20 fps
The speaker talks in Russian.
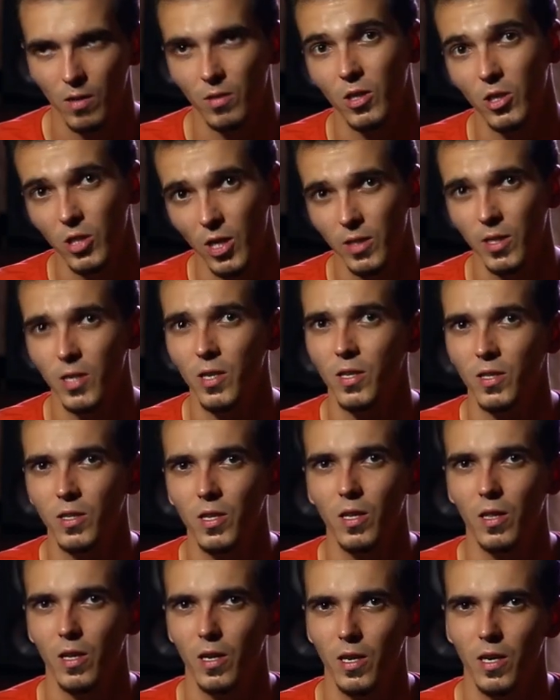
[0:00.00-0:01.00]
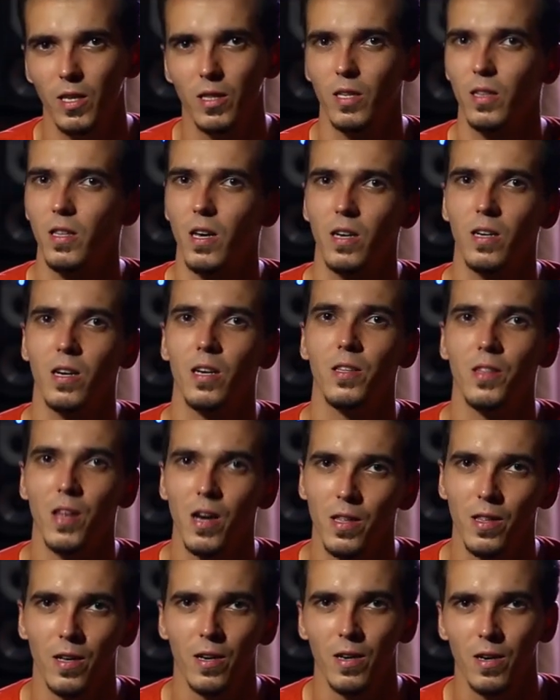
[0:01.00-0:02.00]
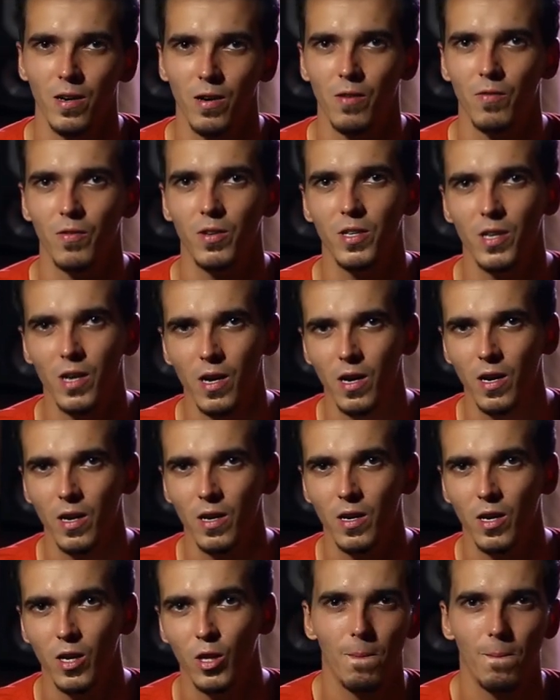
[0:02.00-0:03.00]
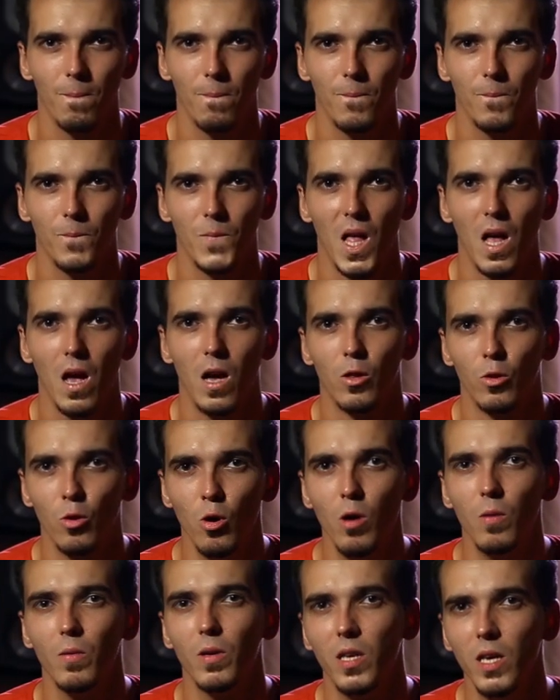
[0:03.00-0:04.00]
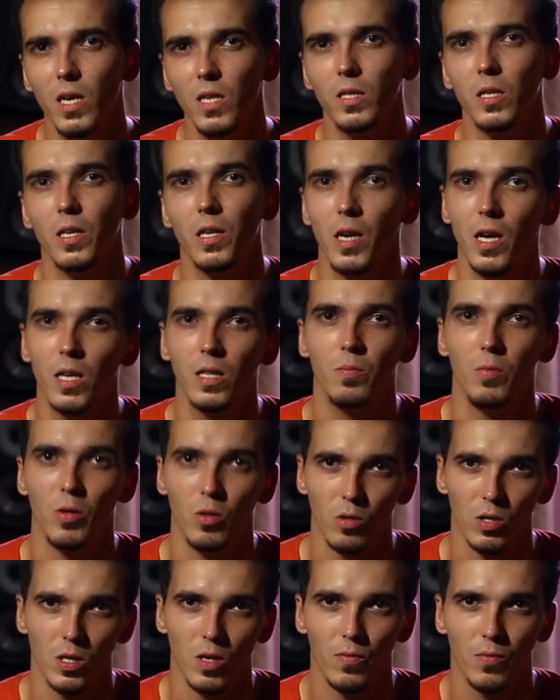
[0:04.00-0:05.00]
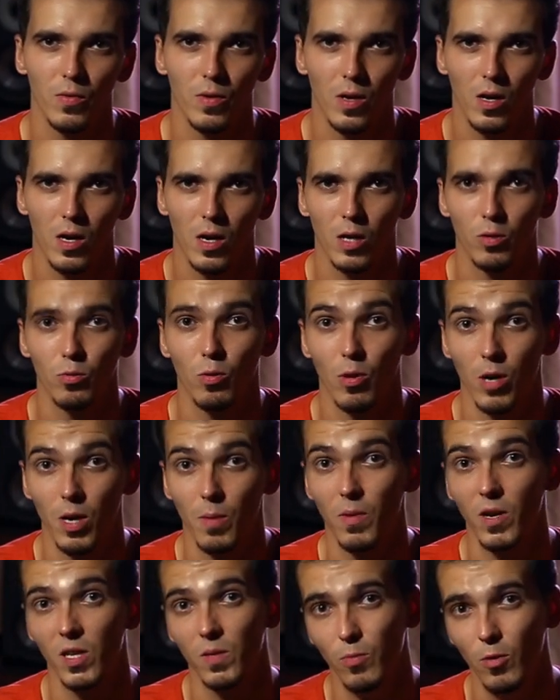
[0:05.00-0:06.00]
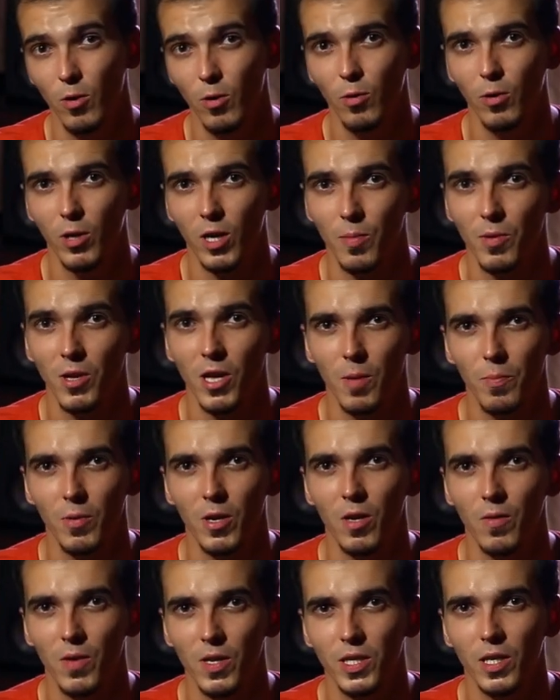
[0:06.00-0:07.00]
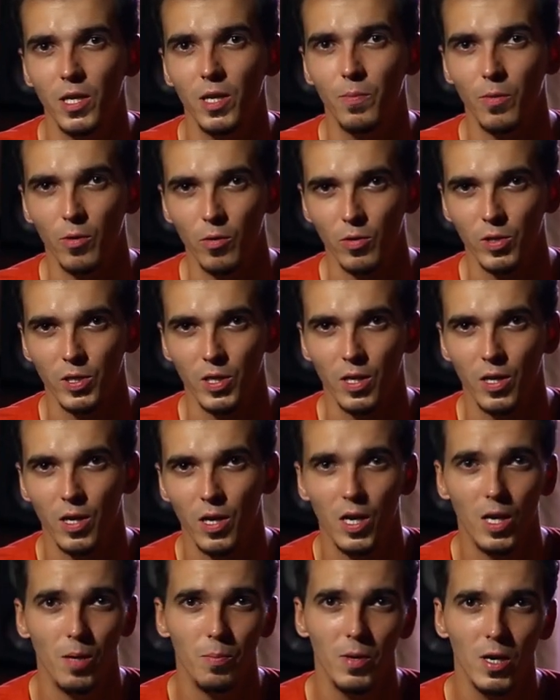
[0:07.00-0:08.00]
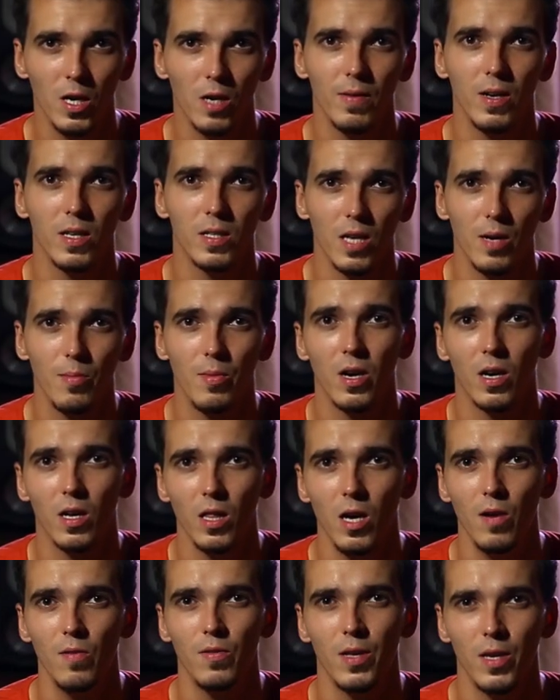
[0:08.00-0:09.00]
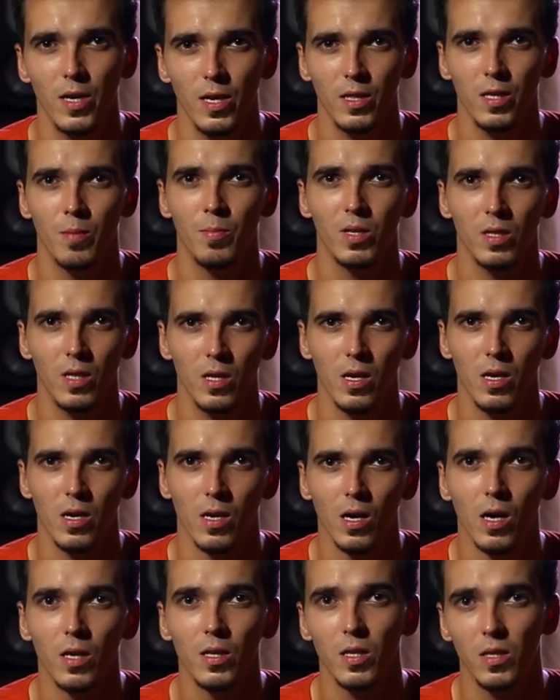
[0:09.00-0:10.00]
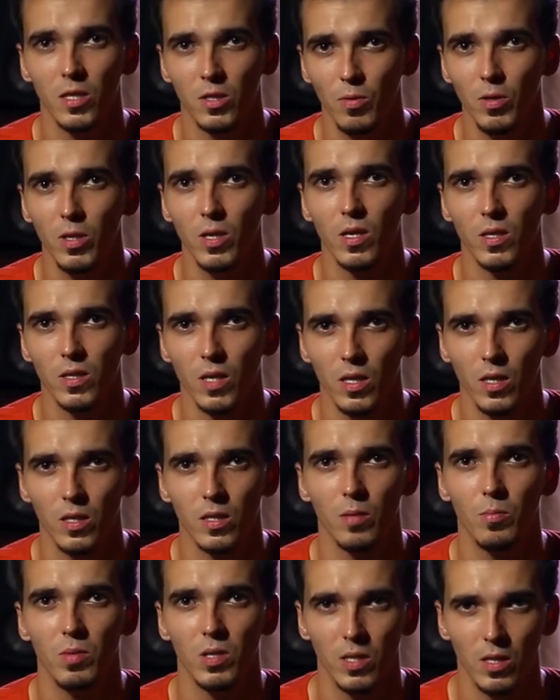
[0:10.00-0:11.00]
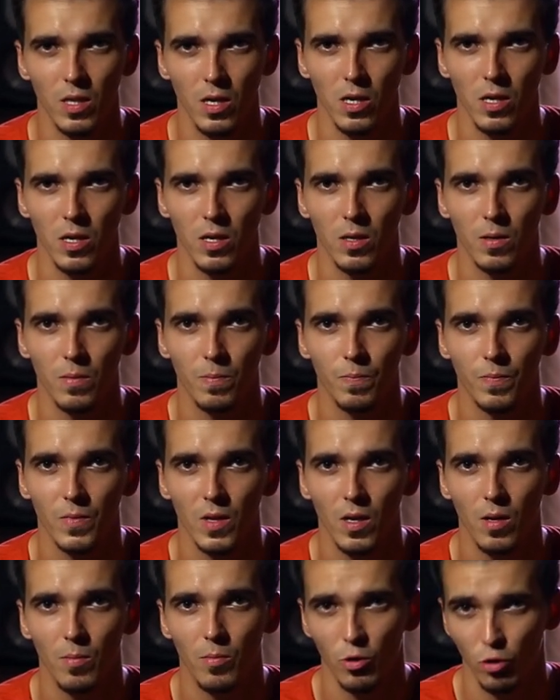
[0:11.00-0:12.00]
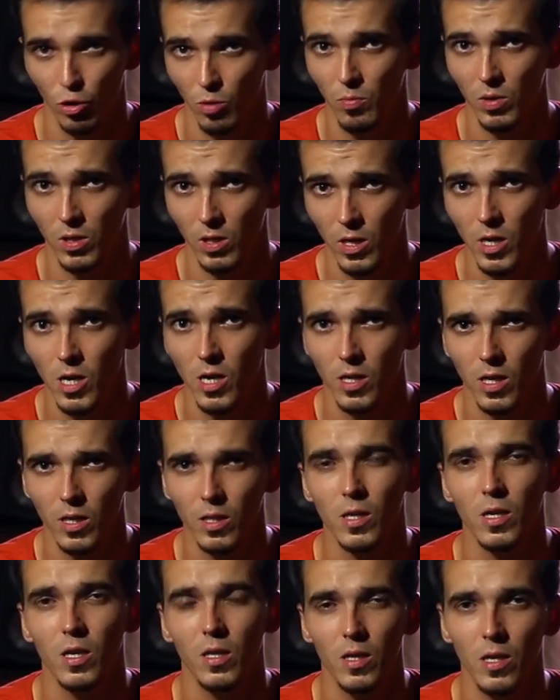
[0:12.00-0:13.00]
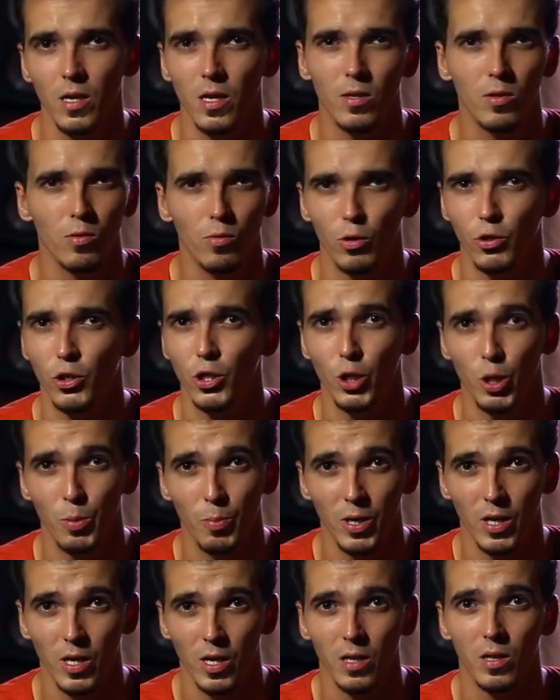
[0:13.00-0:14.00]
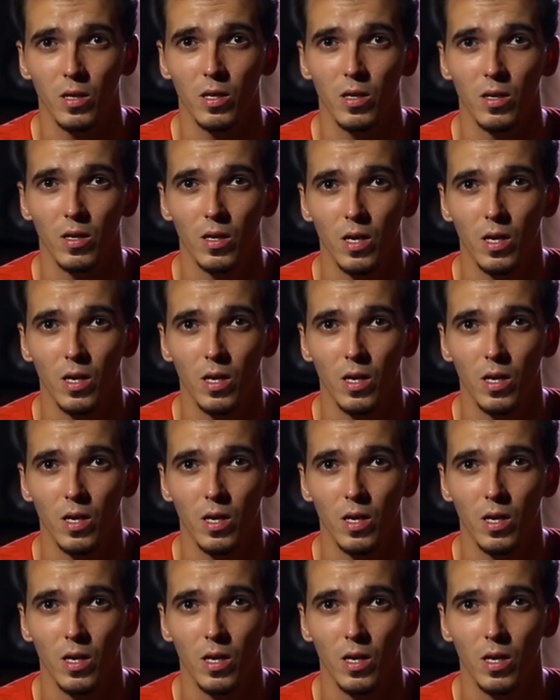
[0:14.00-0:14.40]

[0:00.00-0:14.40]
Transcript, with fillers: Сейчас они сделали это так, как надо, в идеале. Но есть и ряд минусов, которые, проспорю, для меня перевесили плюсы. Первое, самое главное, это батарея. Она действительно садится быстрее. Причем быстрее где-то на треть, очень неприятно.